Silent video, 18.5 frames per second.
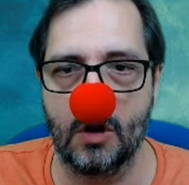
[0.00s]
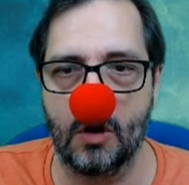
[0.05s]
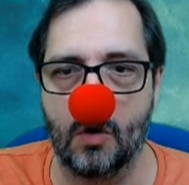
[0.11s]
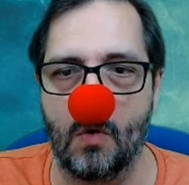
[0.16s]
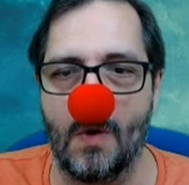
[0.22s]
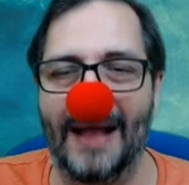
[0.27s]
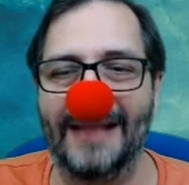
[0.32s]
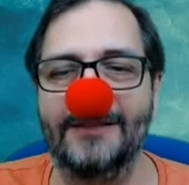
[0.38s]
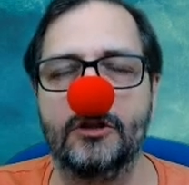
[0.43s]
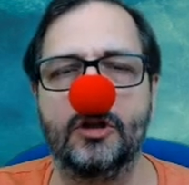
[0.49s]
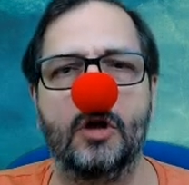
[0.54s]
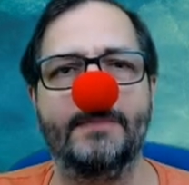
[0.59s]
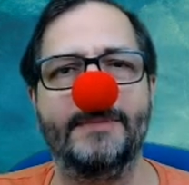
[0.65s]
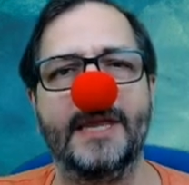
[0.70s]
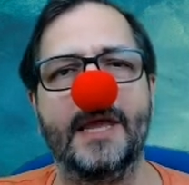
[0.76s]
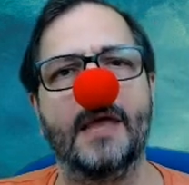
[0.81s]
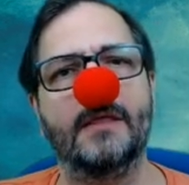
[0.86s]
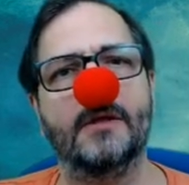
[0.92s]
¿Cuánto
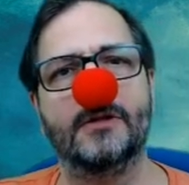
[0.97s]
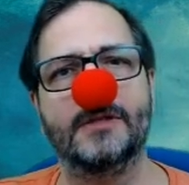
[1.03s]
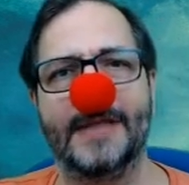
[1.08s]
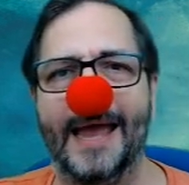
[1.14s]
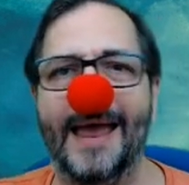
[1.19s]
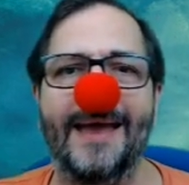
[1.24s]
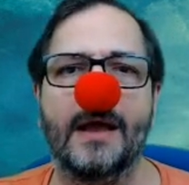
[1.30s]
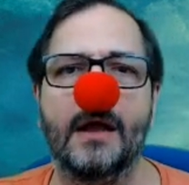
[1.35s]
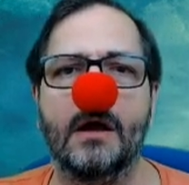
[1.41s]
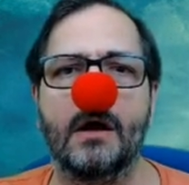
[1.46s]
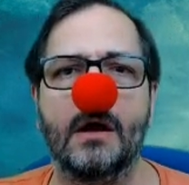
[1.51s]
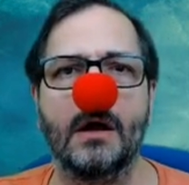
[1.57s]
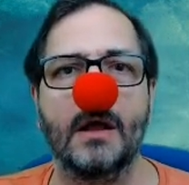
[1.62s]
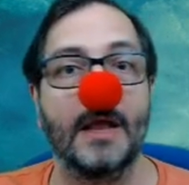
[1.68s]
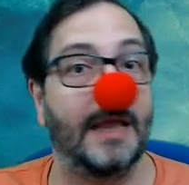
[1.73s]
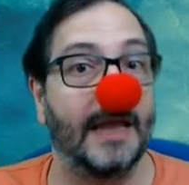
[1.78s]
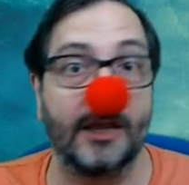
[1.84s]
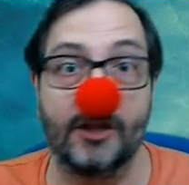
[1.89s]
miedo tengo?
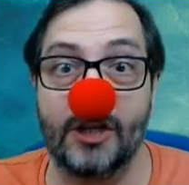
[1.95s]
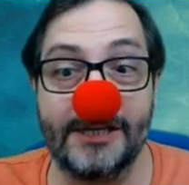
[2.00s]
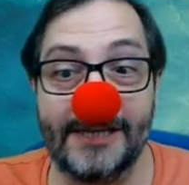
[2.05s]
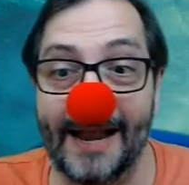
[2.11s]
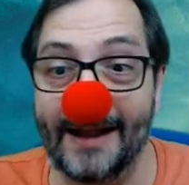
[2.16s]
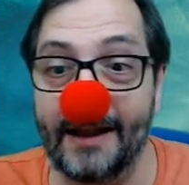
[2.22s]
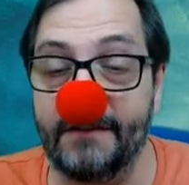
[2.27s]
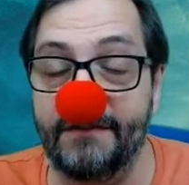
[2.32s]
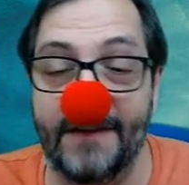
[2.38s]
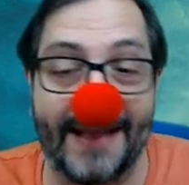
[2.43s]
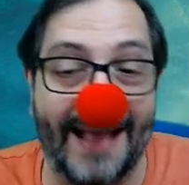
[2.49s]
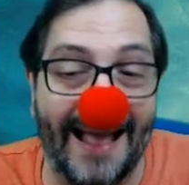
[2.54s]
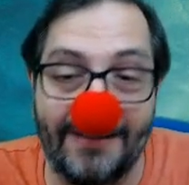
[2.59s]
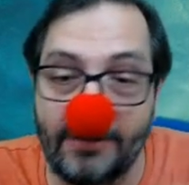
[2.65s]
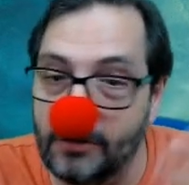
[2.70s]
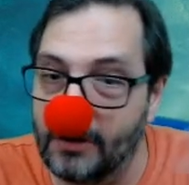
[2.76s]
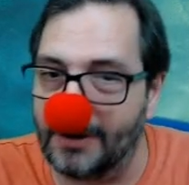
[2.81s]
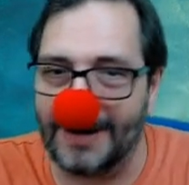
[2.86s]
Estoy
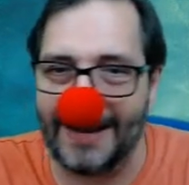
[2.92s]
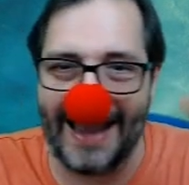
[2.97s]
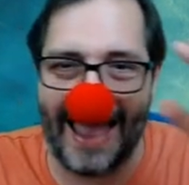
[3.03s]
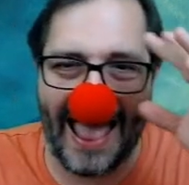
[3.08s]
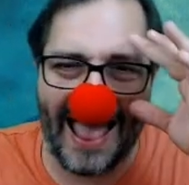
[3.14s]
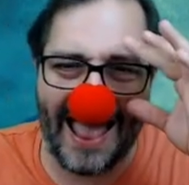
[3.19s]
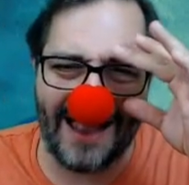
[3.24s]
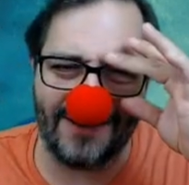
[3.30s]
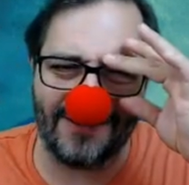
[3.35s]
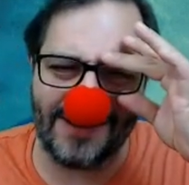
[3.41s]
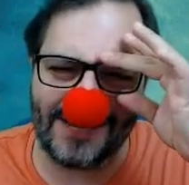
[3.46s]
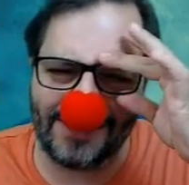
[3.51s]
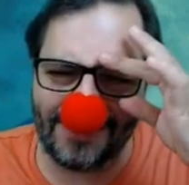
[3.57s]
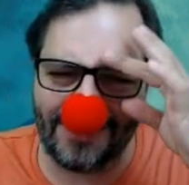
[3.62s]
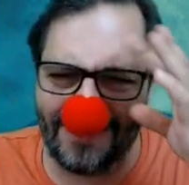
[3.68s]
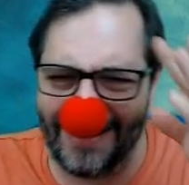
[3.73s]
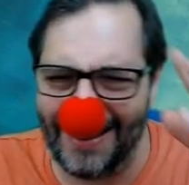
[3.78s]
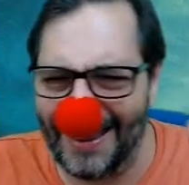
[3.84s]
sacrificando, claro,
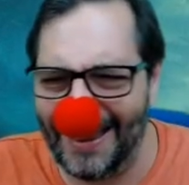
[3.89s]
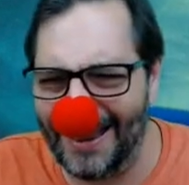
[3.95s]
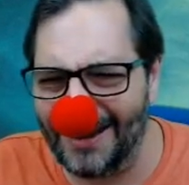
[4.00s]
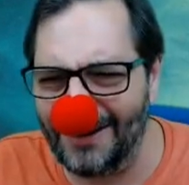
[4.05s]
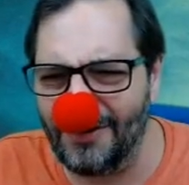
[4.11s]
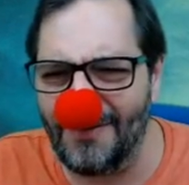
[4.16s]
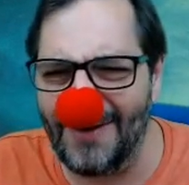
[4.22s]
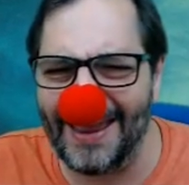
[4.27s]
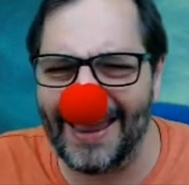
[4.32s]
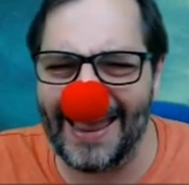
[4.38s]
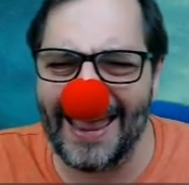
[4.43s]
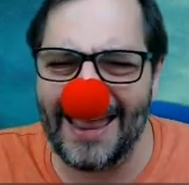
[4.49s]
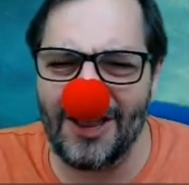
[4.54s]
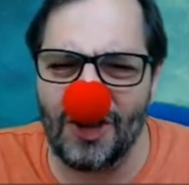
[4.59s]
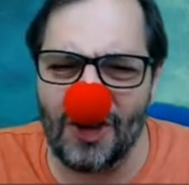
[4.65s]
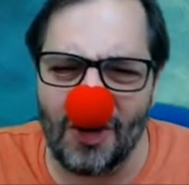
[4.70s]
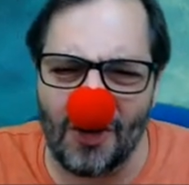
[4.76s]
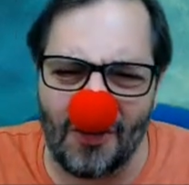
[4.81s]
eso es. No es
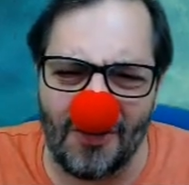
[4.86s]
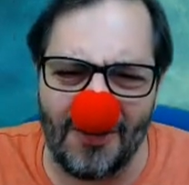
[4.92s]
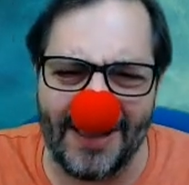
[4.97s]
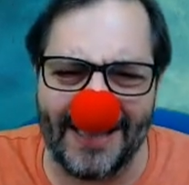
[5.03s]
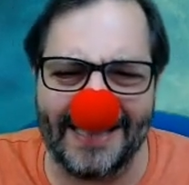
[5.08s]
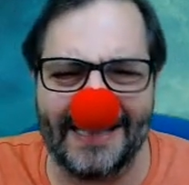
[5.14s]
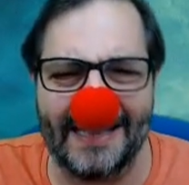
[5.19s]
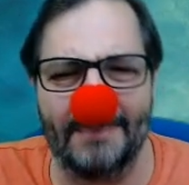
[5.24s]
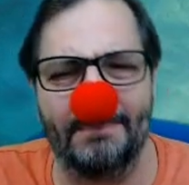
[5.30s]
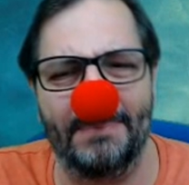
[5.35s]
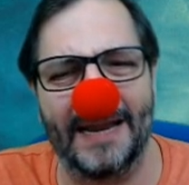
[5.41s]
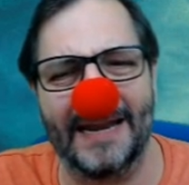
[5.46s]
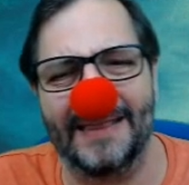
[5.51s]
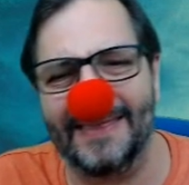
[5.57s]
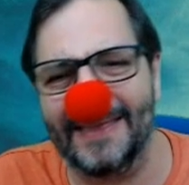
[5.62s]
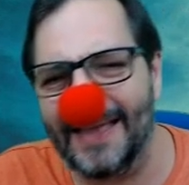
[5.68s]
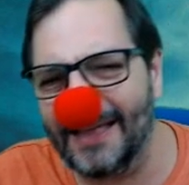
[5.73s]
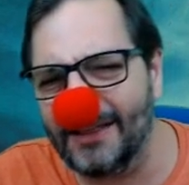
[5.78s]
que yo esté
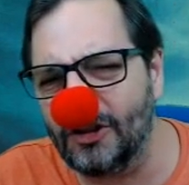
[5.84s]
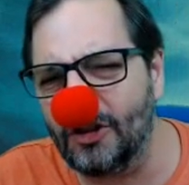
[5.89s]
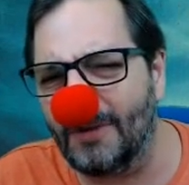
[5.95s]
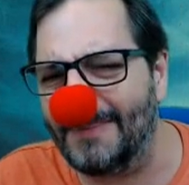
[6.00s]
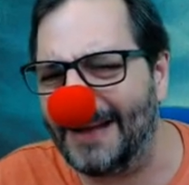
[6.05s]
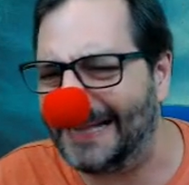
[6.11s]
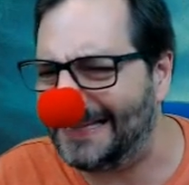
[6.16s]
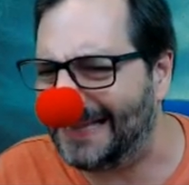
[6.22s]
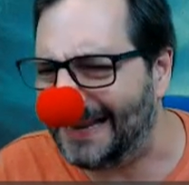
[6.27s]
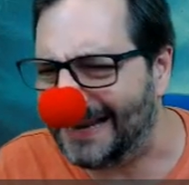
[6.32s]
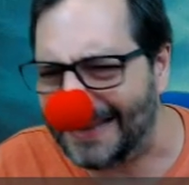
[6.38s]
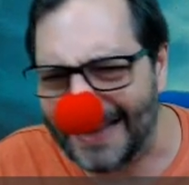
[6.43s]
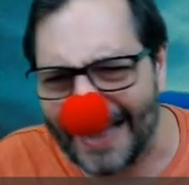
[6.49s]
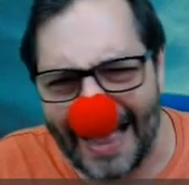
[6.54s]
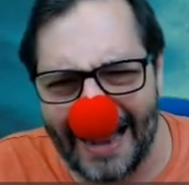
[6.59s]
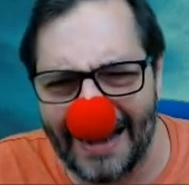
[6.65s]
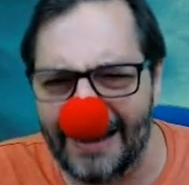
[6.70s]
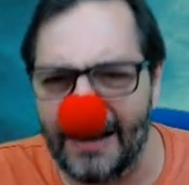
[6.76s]
perdiendo
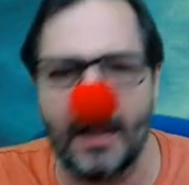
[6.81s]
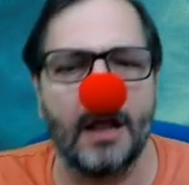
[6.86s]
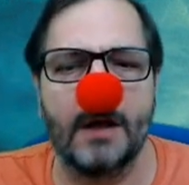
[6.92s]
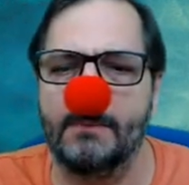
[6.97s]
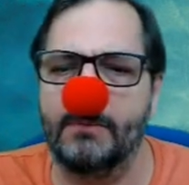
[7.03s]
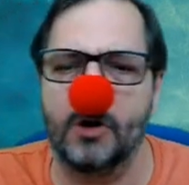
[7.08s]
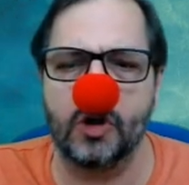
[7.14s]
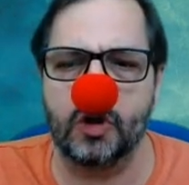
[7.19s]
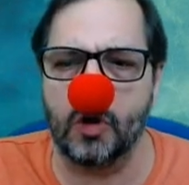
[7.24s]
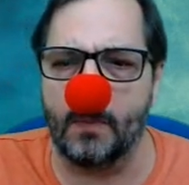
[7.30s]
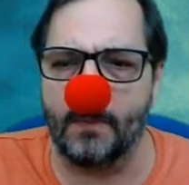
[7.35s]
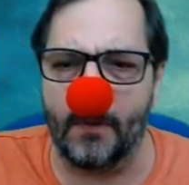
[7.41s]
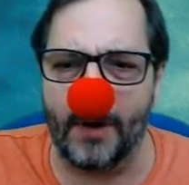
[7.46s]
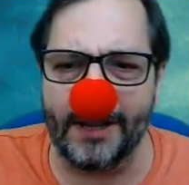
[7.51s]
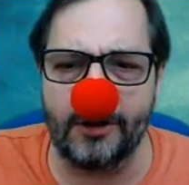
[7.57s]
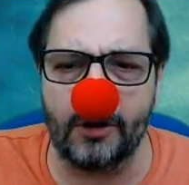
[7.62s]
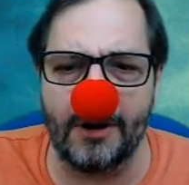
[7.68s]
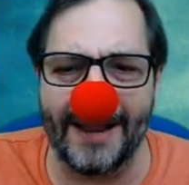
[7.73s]
material, por
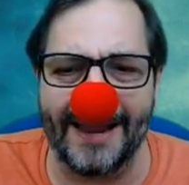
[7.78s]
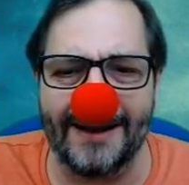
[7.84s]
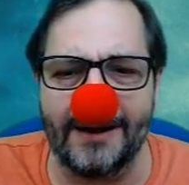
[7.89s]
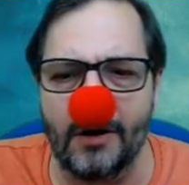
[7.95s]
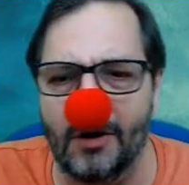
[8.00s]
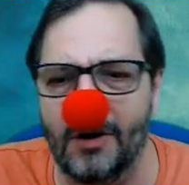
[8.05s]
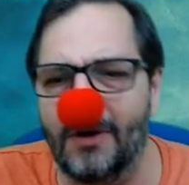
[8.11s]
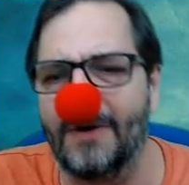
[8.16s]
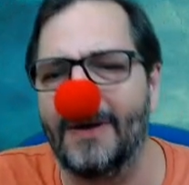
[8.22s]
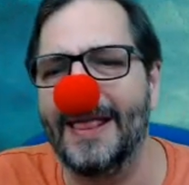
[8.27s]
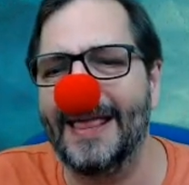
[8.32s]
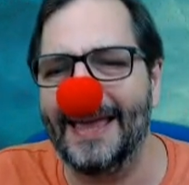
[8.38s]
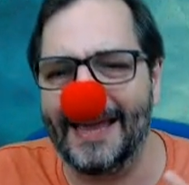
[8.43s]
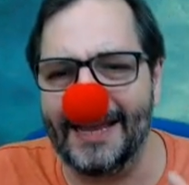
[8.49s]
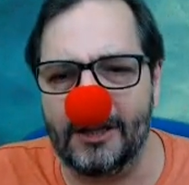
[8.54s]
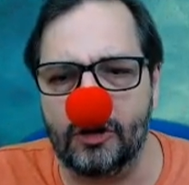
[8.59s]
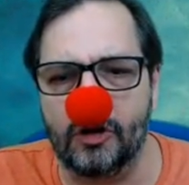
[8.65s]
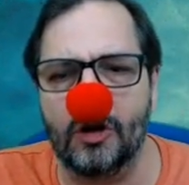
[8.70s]
supuesto que no.
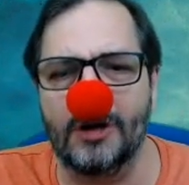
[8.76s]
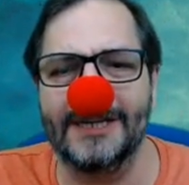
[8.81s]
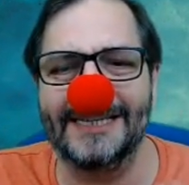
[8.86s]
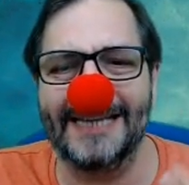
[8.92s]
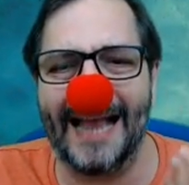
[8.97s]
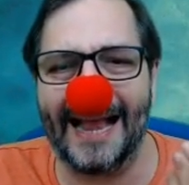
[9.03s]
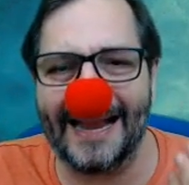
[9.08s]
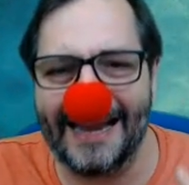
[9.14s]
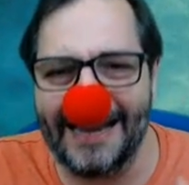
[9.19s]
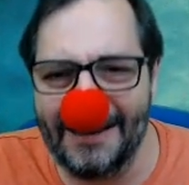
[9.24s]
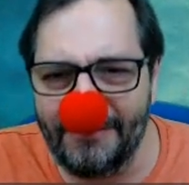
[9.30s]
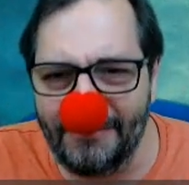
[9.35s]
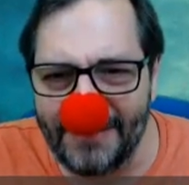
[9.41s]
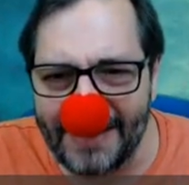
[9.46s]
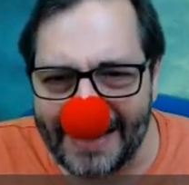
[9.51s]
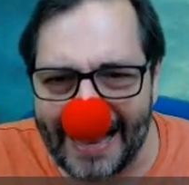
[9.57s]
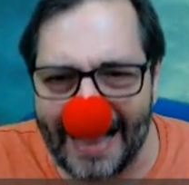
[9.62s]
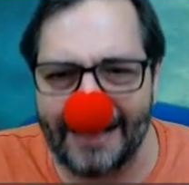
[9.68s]
Estoy
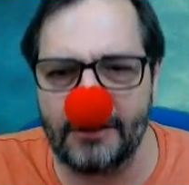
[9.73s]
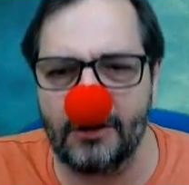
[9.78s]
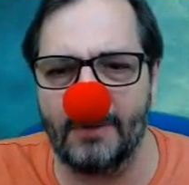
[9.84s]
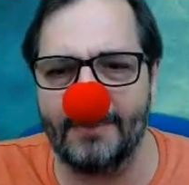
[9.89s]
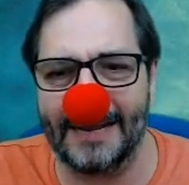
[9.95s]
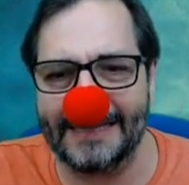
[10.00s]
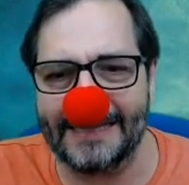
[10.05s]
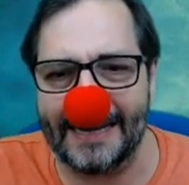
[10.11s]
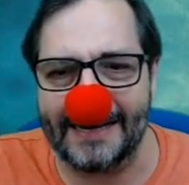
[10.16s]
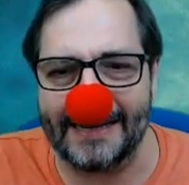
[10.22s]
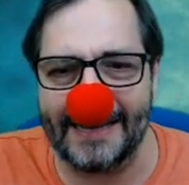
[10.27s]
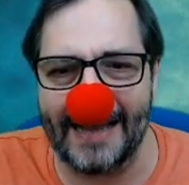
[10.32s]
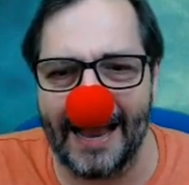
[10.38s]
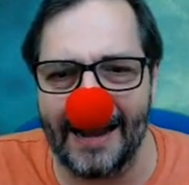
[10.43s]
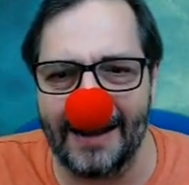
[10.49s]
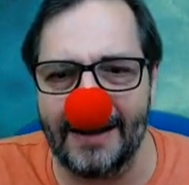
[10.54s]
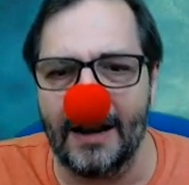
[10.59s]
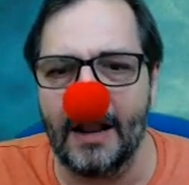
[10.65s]
sacrificando
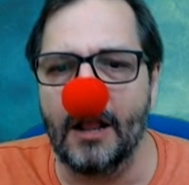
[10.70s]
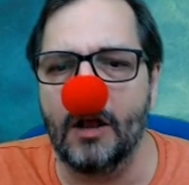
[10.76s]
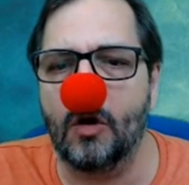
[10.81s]
material.